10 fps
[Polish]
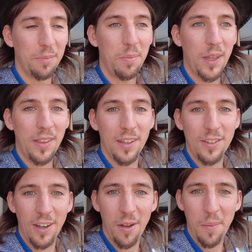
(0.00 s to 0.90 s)

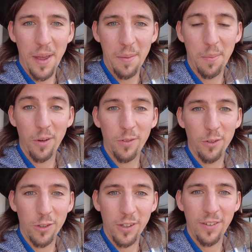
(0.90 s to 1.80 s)
15 e, miałem
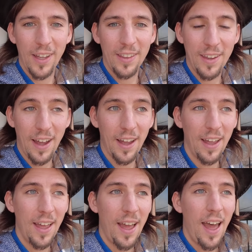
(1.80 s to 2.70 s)
powrót kwietnia,
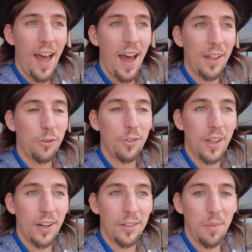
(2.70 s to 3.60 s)
a tu
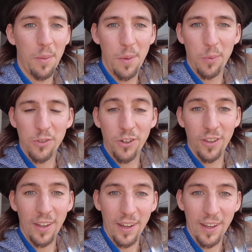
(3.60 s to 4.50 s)
teraz mamy
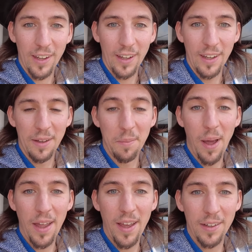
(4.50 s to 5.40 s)
początek e,
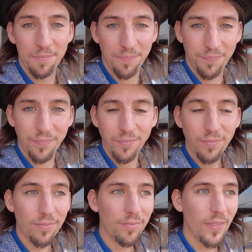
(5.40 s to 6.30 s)
maja
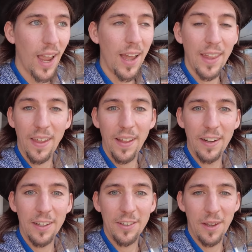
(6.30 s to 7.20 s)
a ja nadal
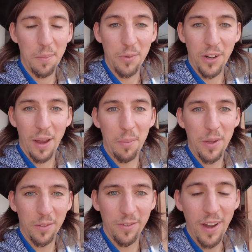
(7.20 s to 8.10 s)
jestem,
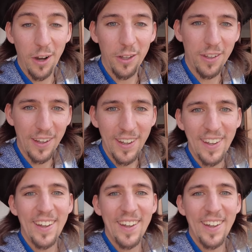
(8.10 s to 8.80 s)
przegapiłem dwa loty.